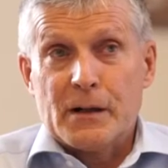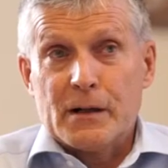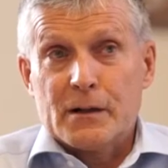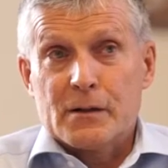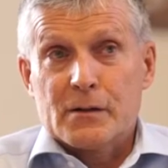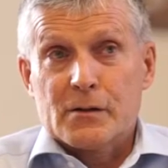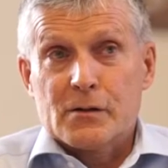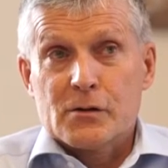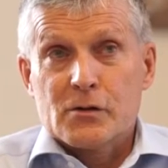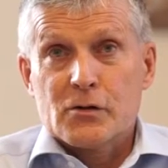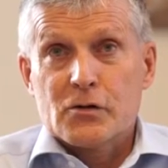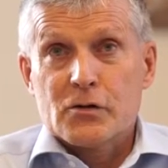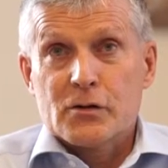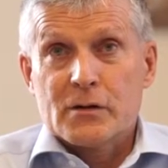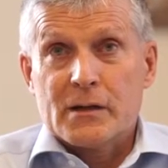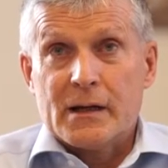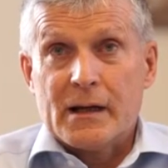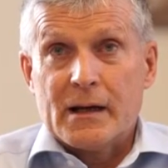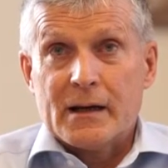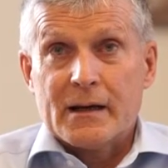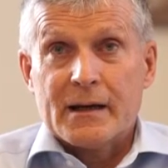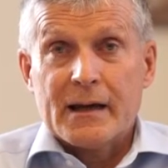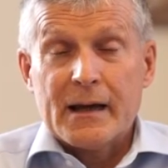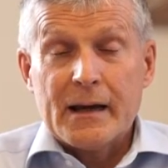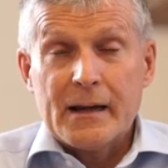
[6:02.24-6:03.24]
praktisch
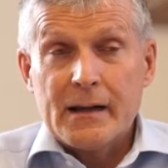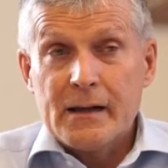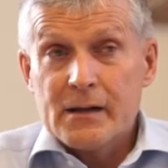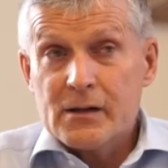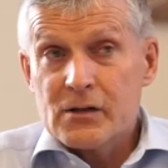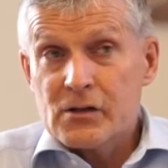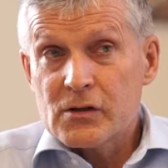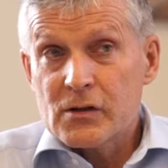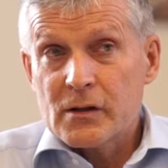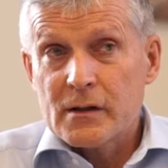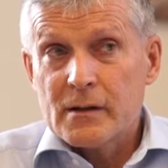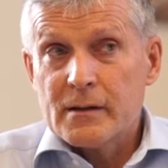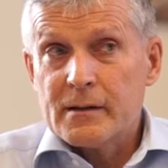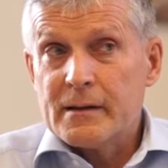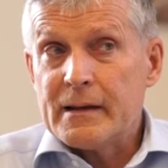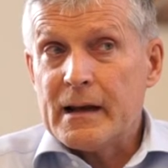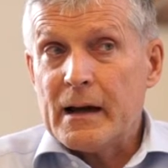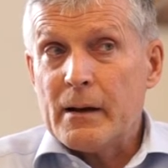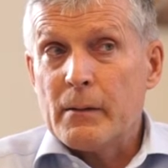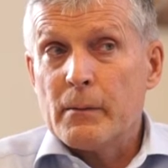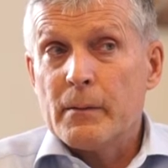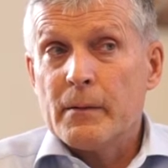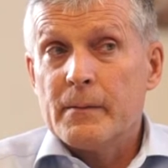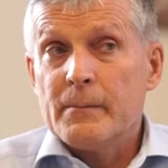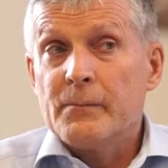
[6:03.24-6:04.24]
der Kelch,
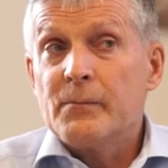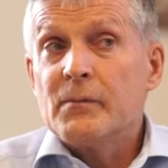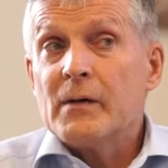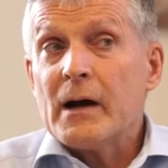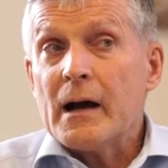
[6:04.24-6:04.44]
der